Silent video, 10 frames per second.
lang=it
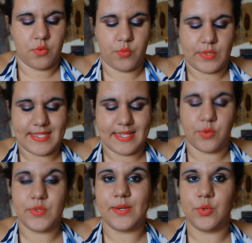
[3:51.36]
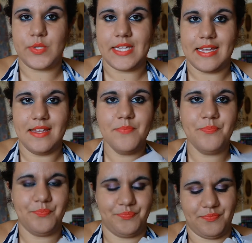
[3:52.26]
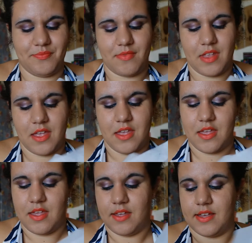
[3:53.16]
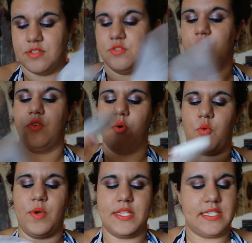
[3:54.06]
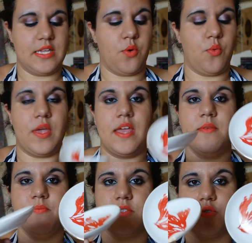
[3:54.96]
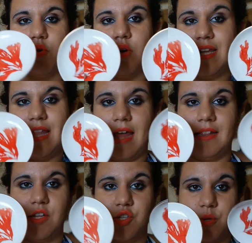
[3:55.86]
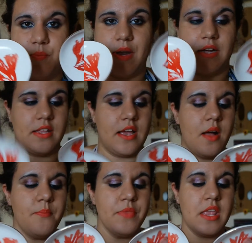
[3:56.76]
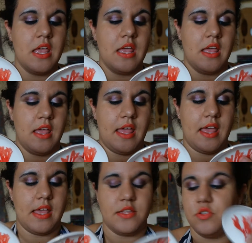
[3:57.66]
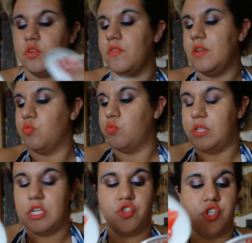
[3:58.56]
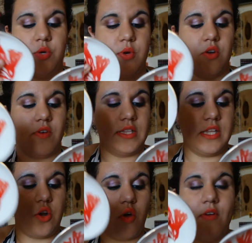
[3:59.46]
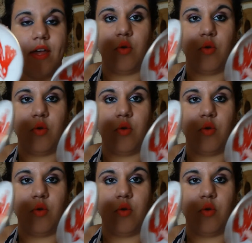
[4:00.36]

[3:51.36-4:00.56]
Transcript: queste cose così che sono questi qui, sono identici in pratica e sono venuti 5,99